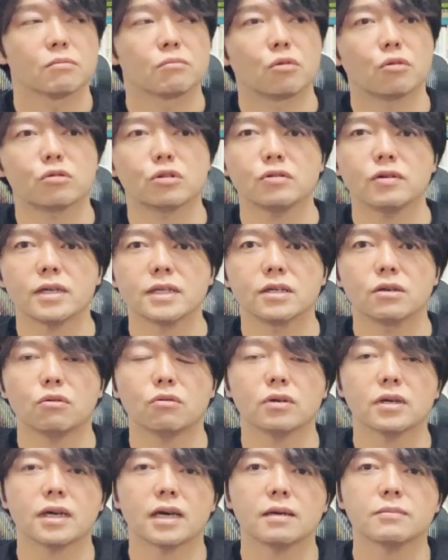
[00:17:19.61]
僕は日
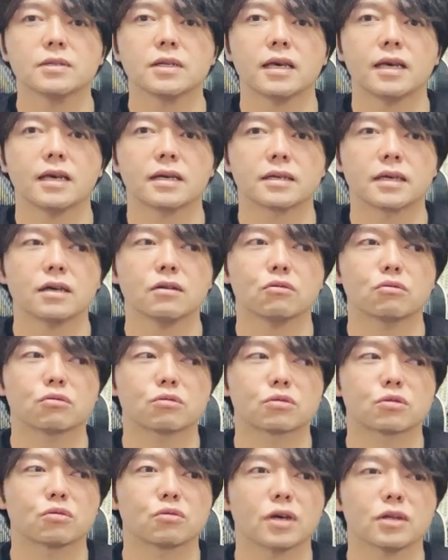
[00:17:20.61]
本株で、ね、結
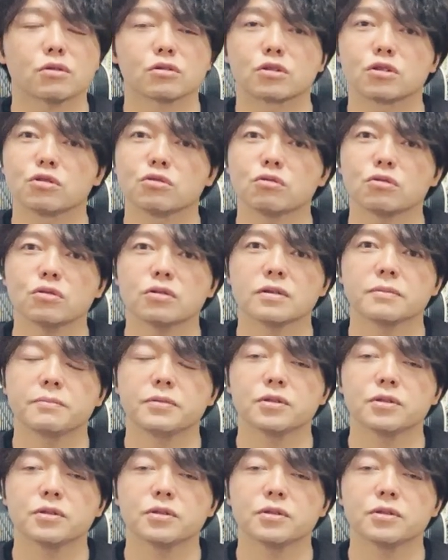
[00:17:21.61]
構その後強